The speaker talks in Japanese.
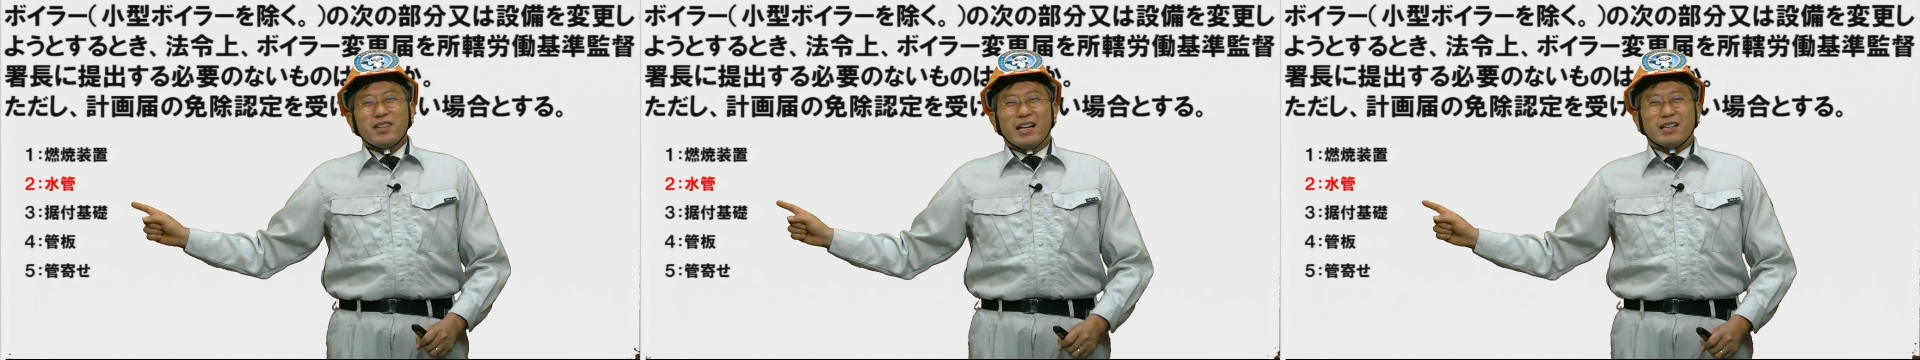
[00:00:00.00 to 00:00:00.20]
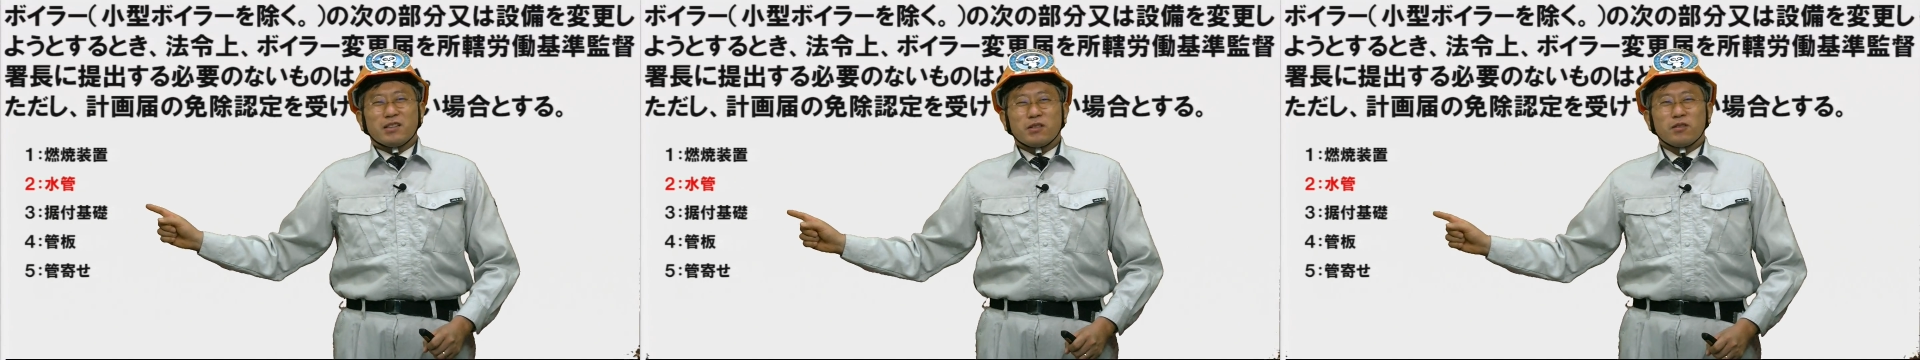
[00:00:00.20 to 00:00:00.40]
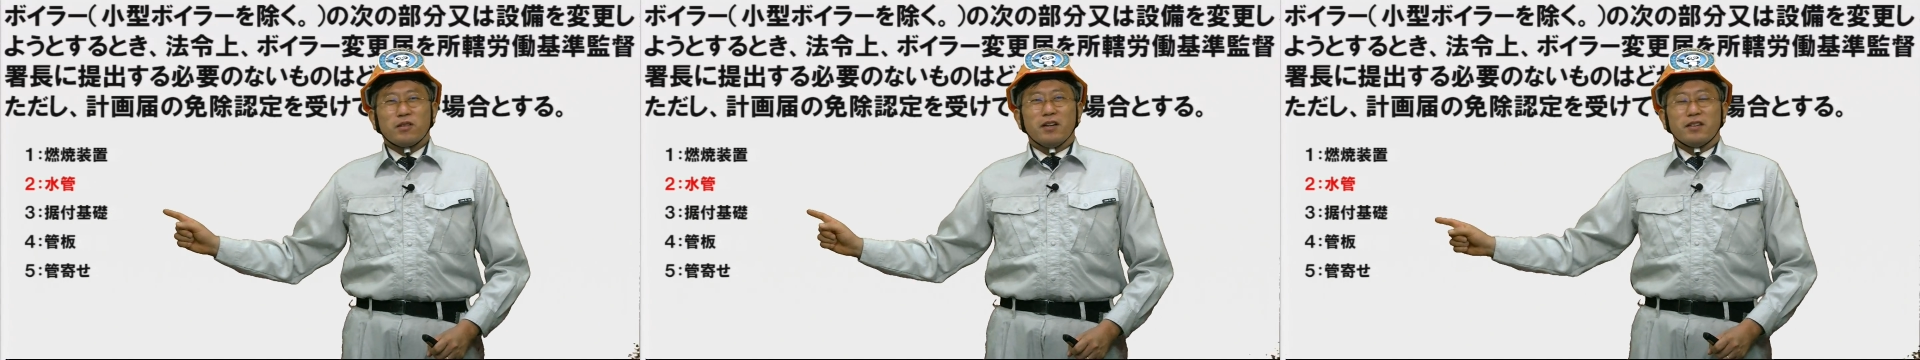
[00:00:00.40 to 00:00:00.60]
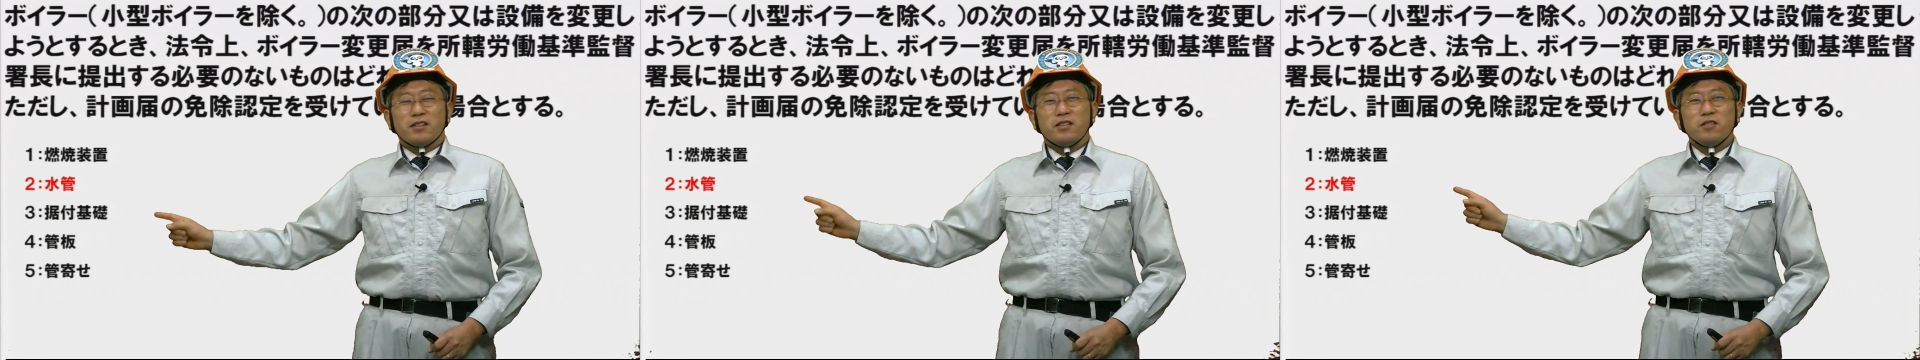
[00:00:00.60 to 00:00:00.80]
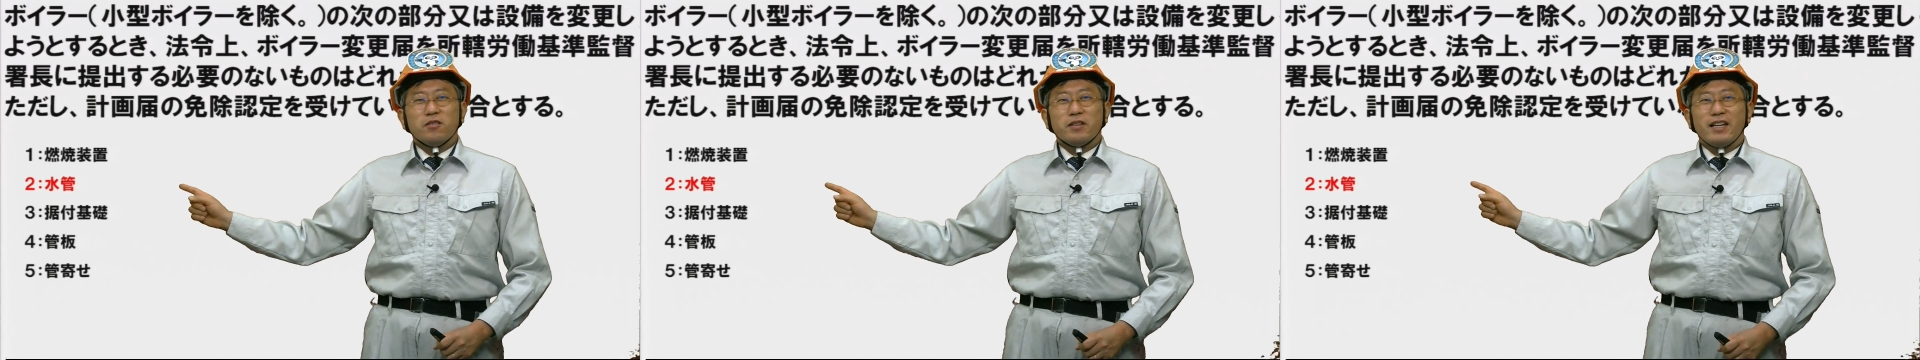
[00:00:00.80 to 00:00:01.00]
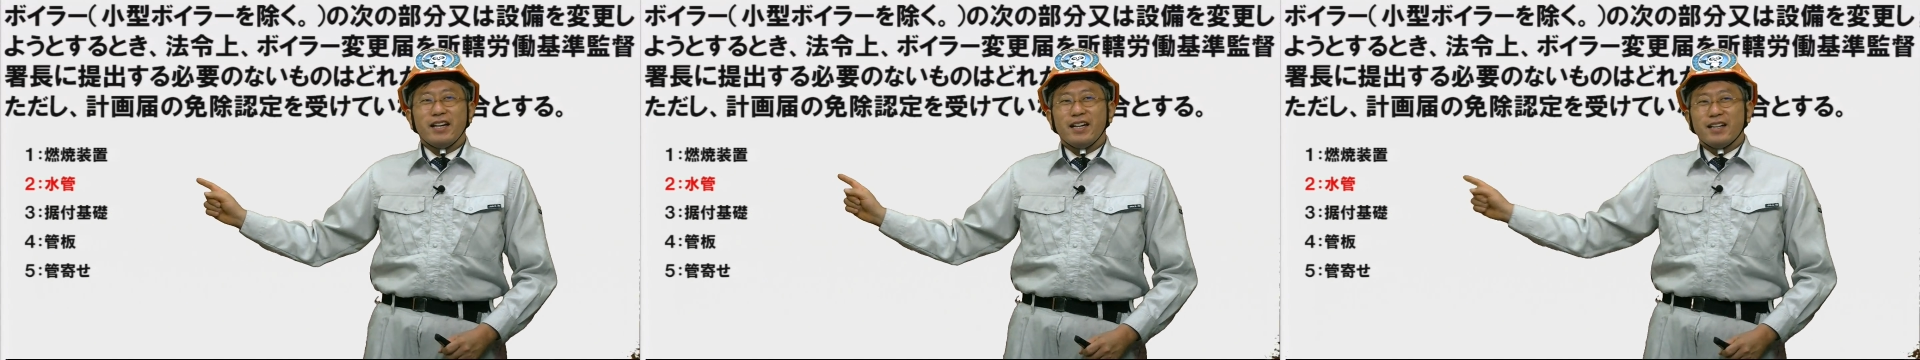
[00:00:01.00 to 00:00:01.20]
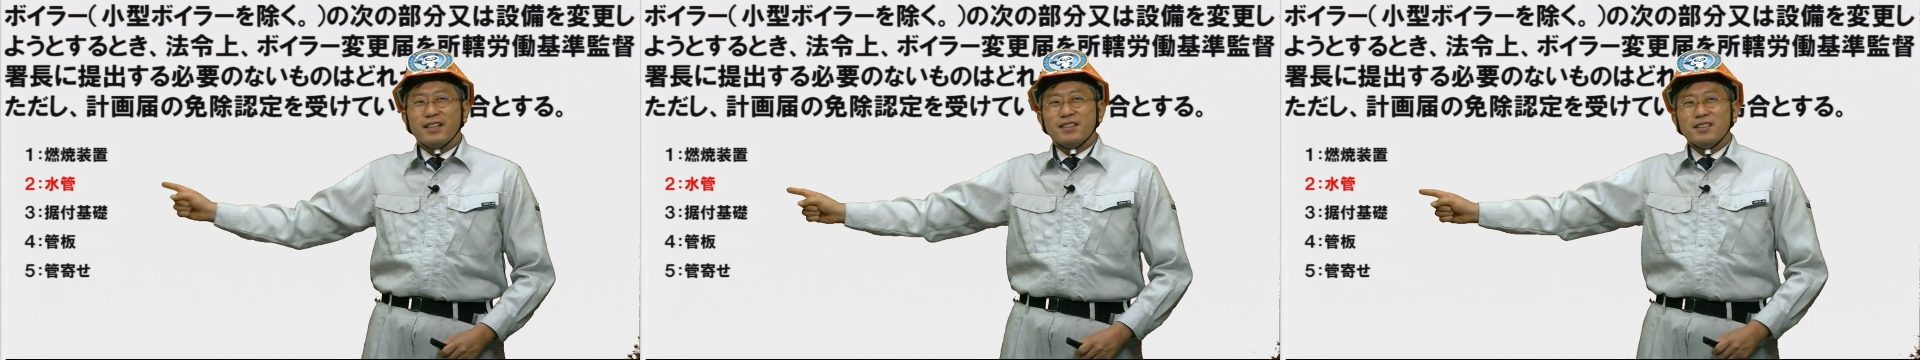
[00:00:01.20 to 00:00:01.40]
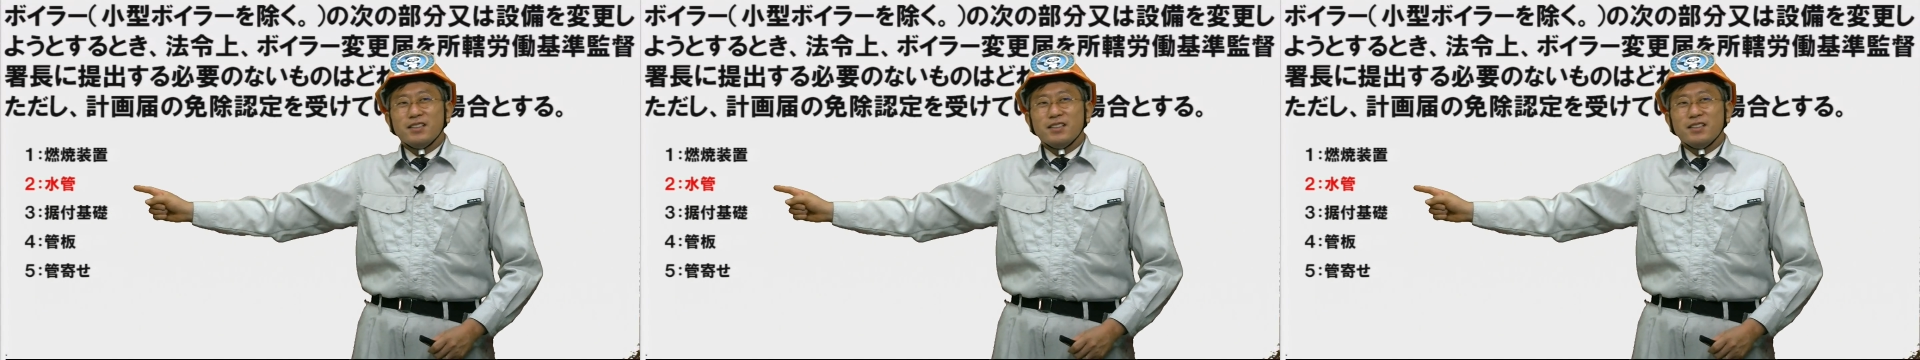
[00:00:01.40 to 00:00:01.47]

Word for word: たとかっていうので、